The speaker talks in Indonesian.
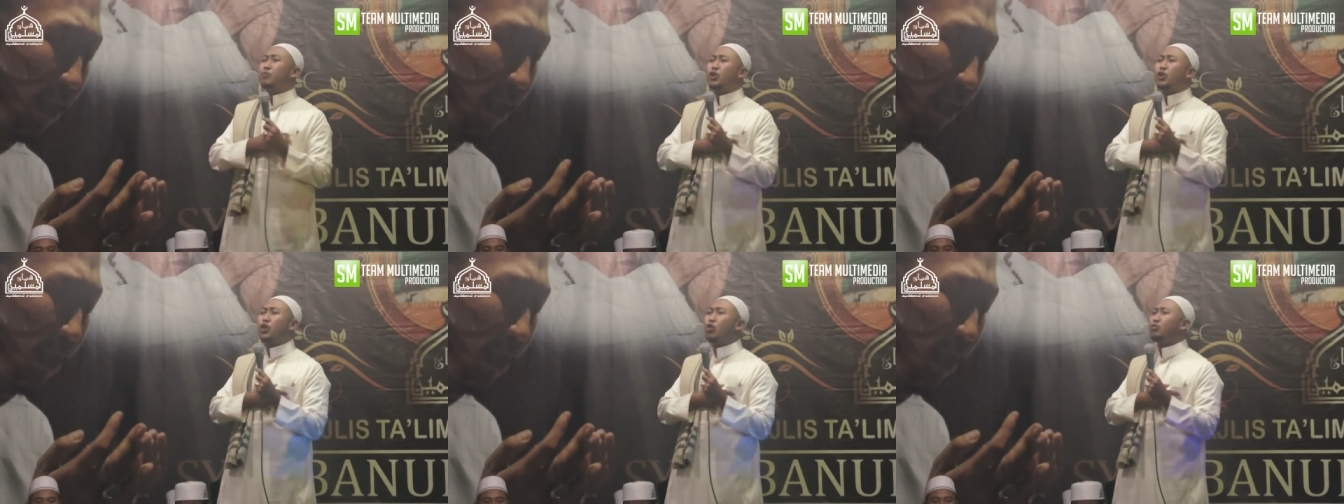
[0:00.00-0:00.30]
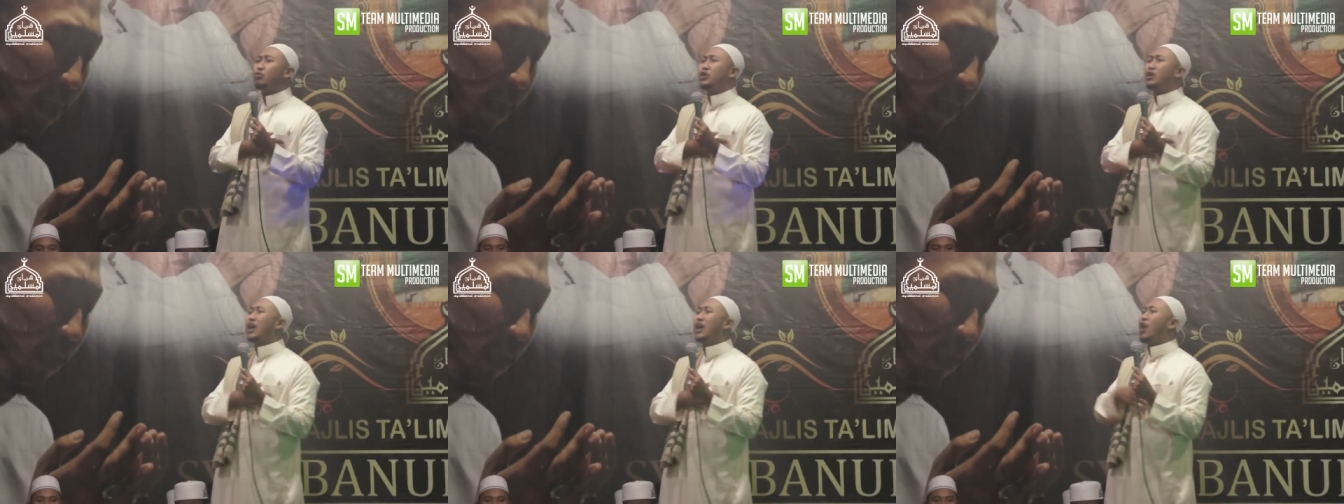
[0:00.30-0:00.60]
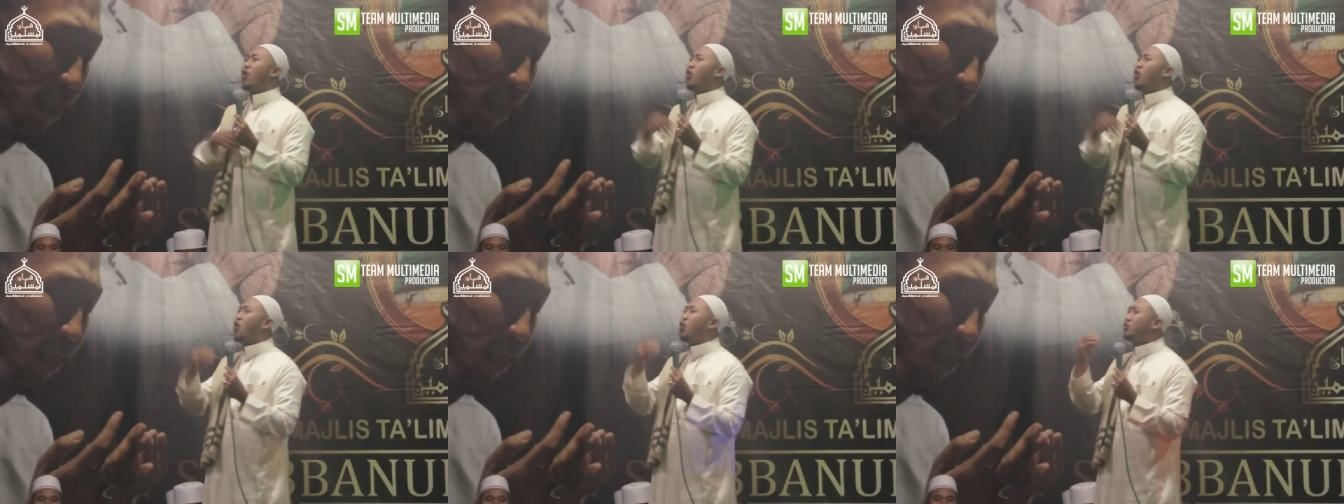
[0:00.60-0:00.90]
beliau ni ka
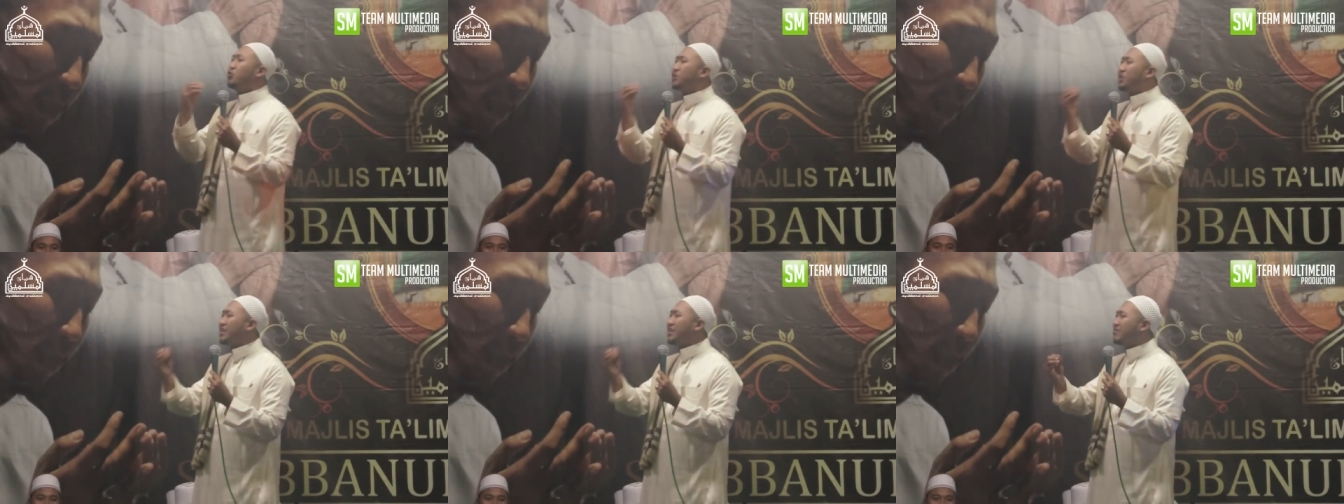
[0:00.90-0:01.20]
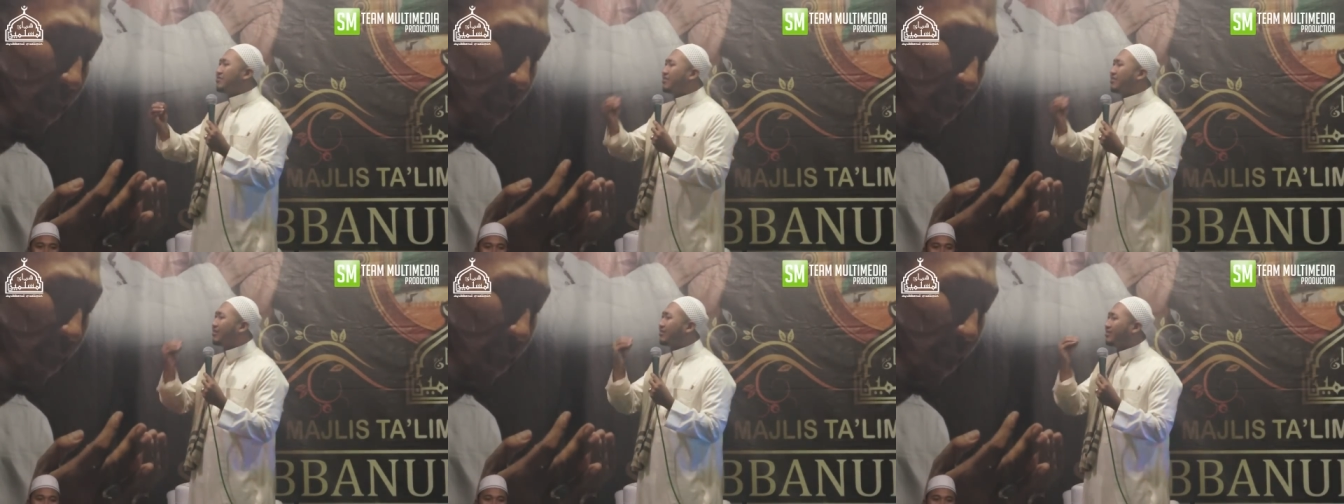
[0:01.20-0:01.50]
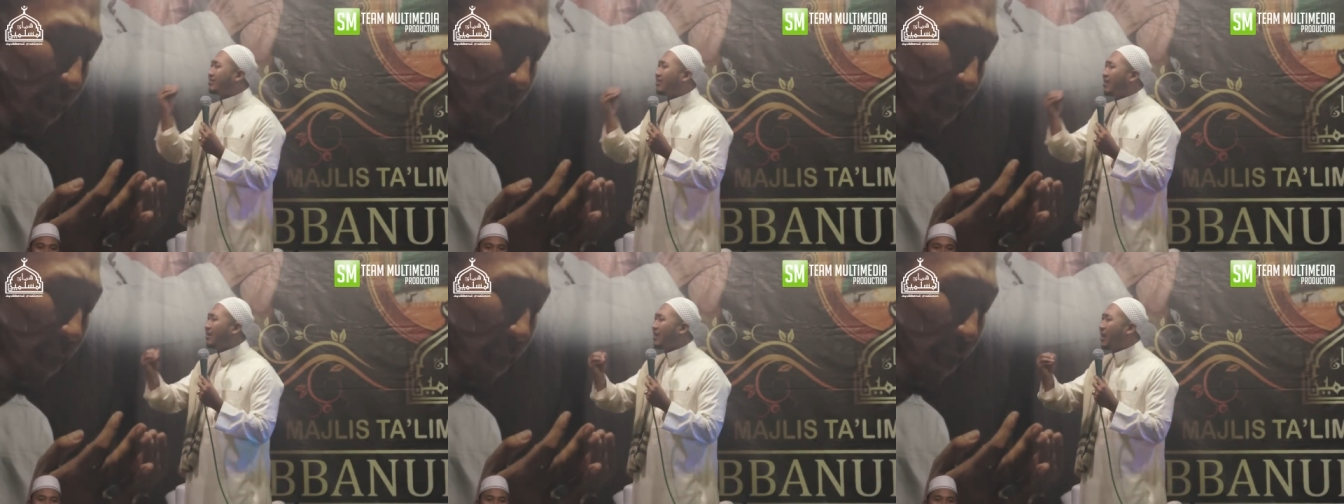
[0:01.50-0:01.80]
oning oh,
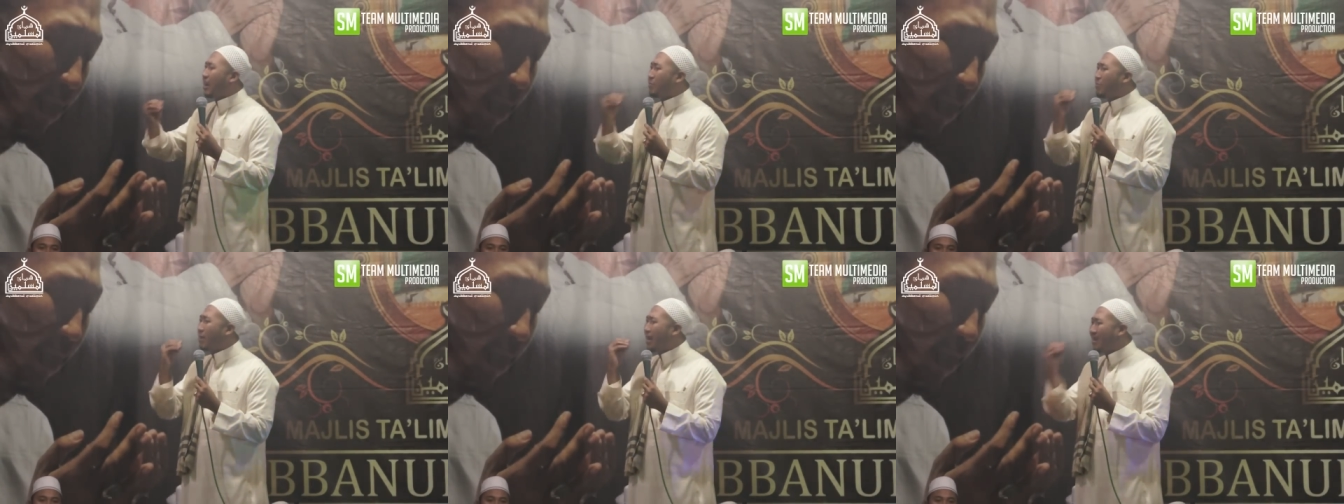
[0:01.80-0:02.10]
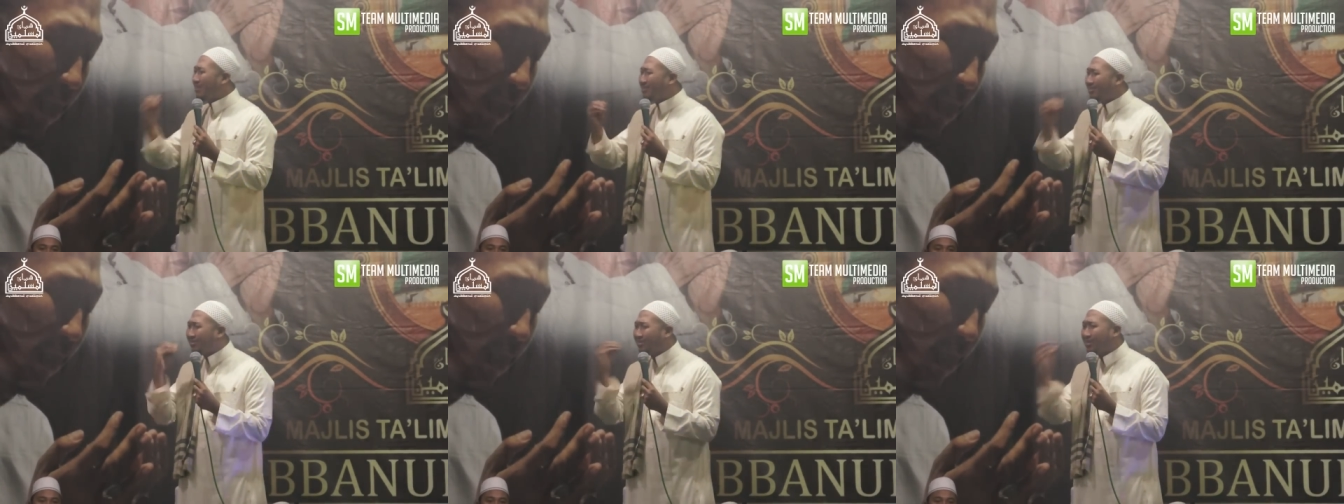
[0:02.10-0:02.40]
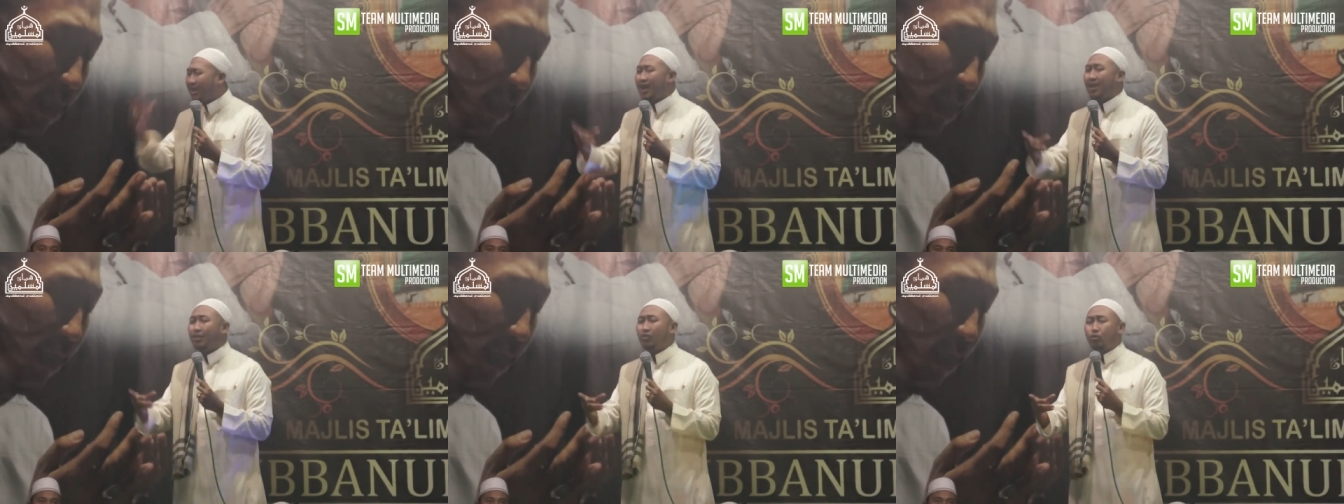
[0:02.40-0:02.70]
rasana
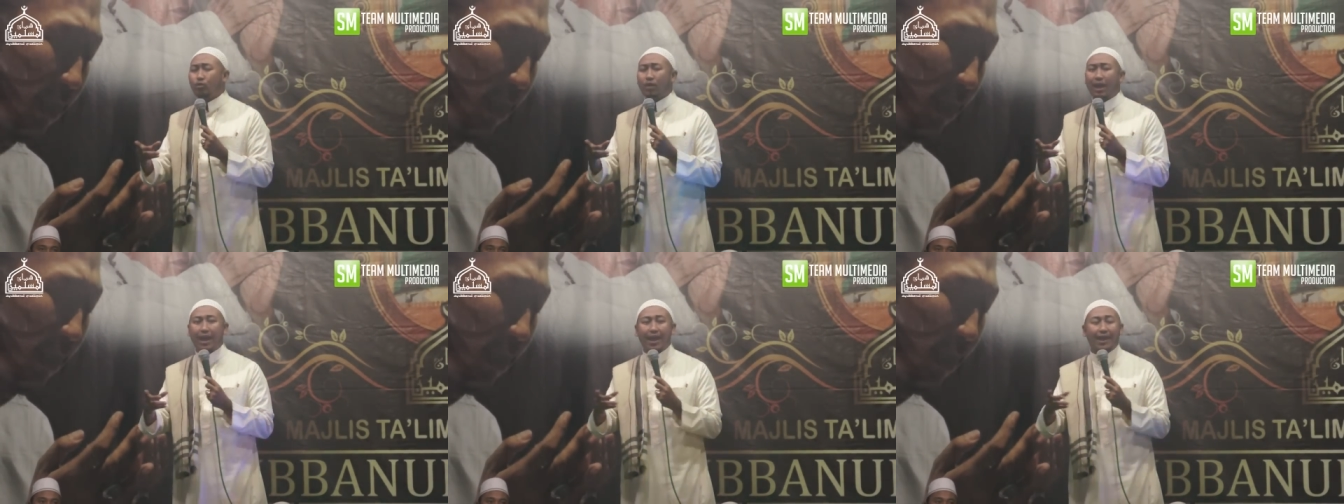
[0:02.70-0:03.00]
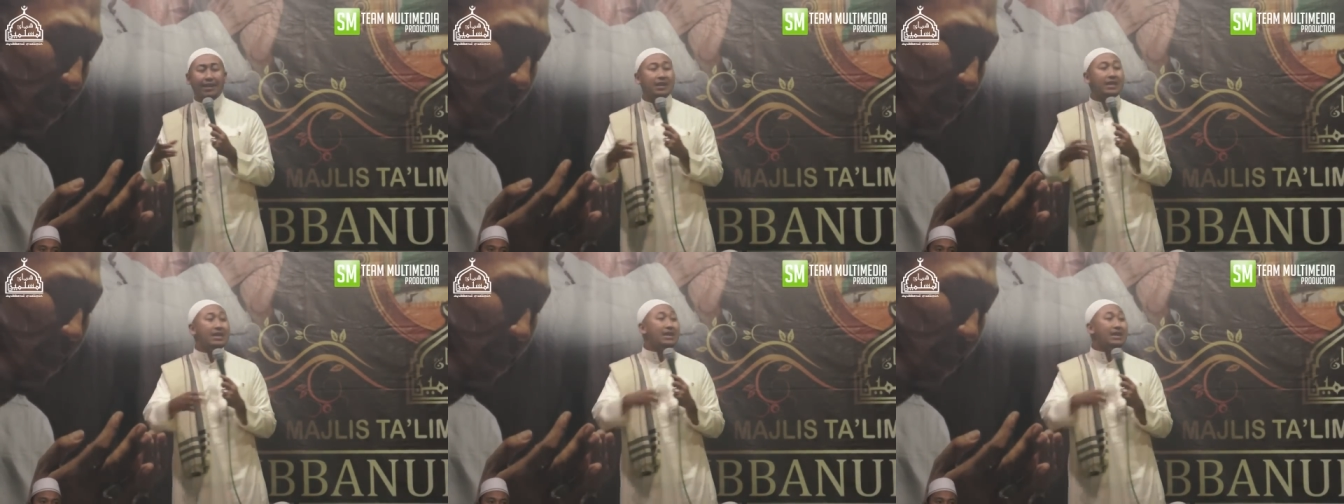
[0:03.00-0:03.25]
manis al Quran